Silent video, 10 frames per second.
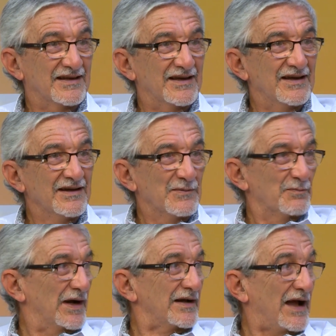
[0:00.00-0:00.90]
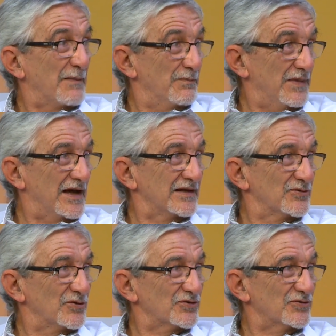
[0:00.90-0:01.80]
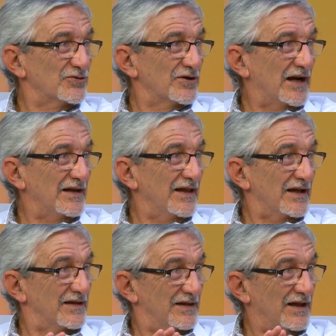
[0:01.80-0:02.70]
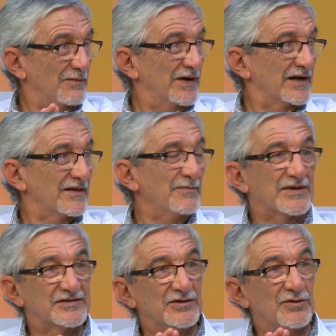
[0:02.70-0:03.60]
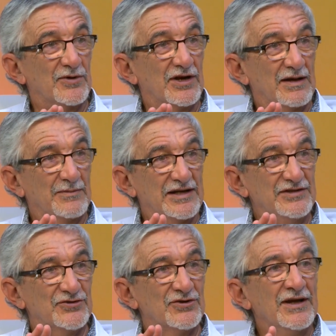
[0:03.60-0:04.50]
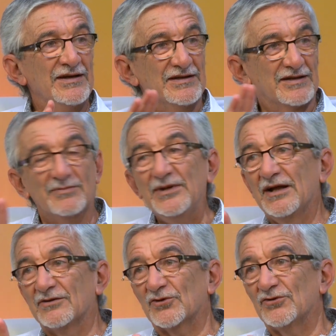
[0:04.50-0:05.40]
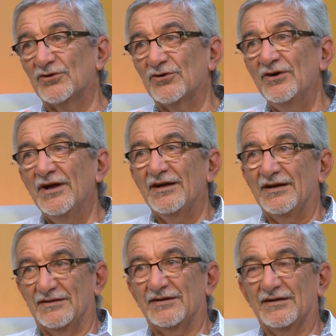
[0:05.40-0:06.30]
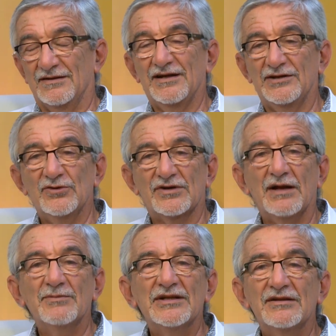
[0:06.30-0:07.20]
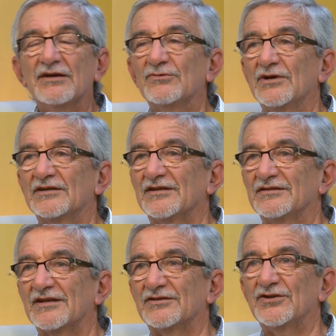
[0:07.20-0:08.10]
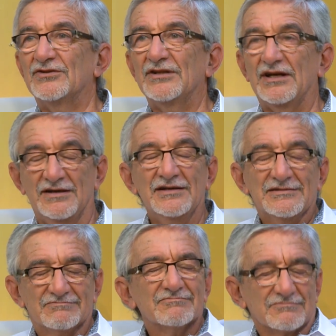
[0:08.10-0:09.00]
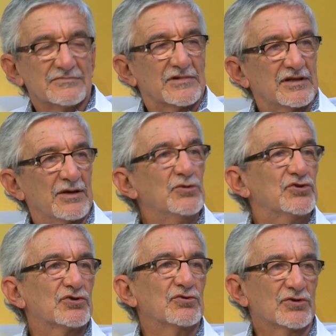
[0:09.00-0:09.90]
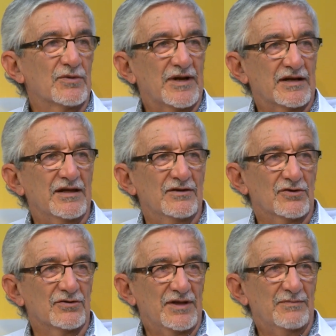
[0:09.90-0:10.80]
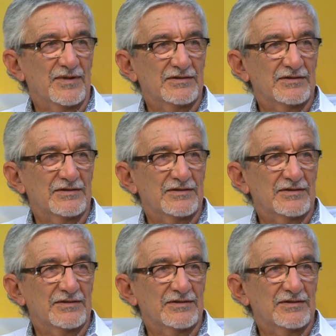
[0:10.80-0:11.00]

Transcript: que va cambiando su tonalidad desde el verde, pasando por el amarillo y termina en rojo, ah. este, dando realmente una sensación mm, de, mucho gusto para quien lo contemple.